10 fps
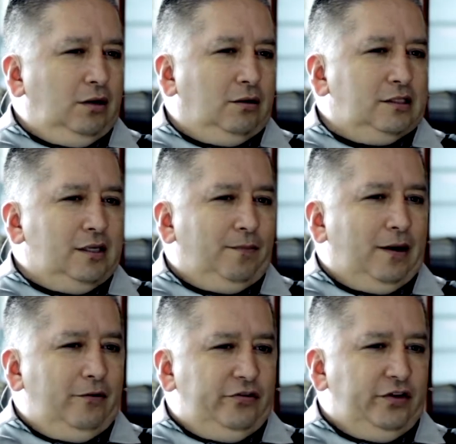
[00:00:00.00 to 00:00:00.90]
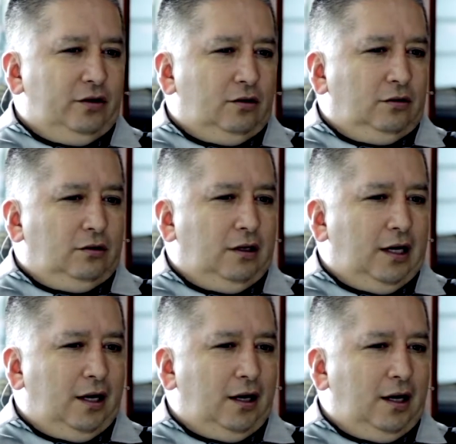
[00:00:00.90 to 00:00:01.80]
Bueno, este
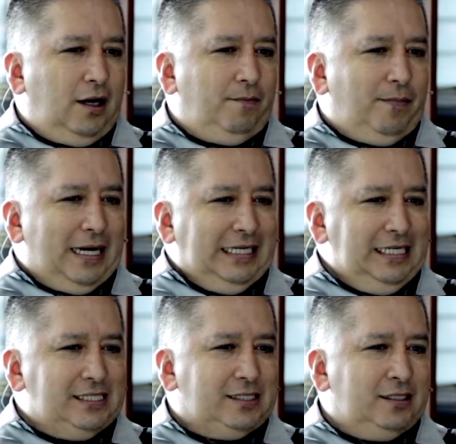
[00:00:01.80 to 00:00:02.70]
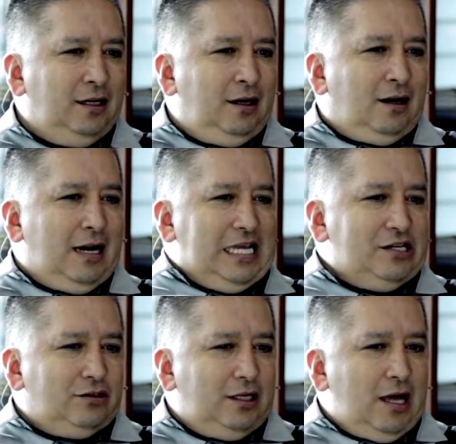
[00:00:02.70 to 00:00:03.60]
plebiscito, eh, el país,
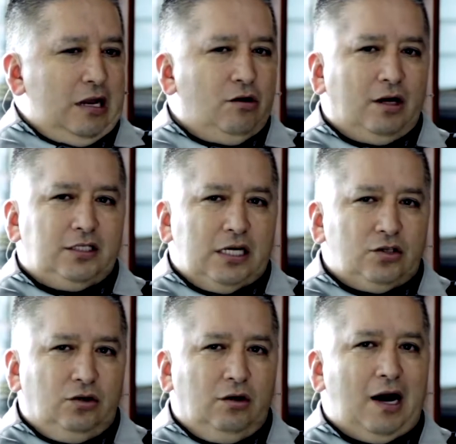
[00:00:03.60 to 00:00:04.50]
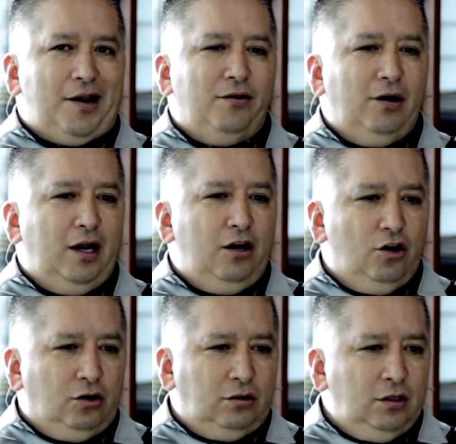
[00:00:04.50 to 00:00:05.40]
la sociedad lo rechazó, ganó
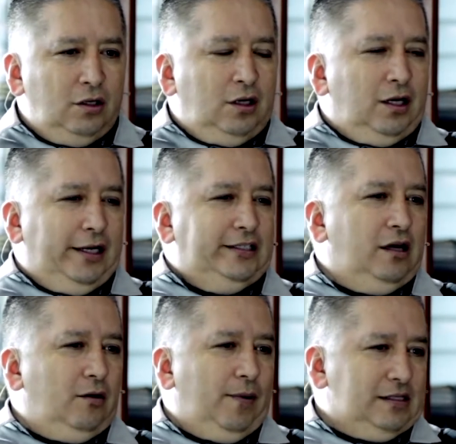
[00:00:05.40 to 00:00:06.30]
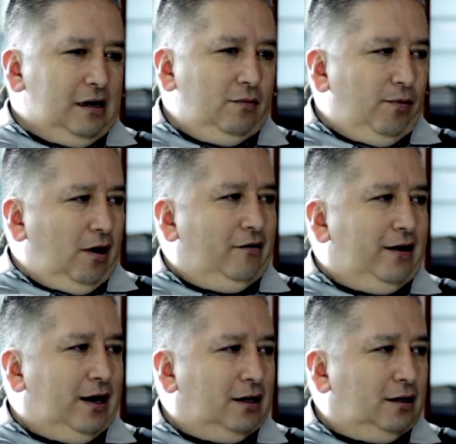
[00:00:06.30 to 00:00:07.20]
el no y se lo pasaron por
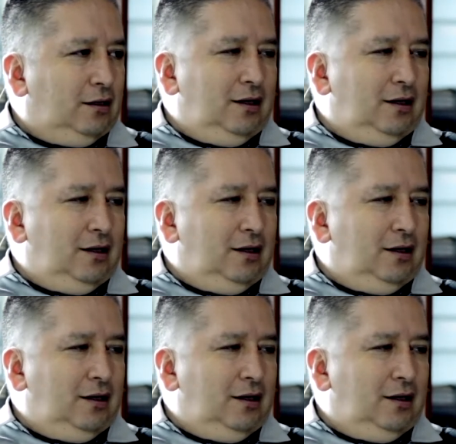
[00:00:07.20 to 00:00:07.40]
la faja.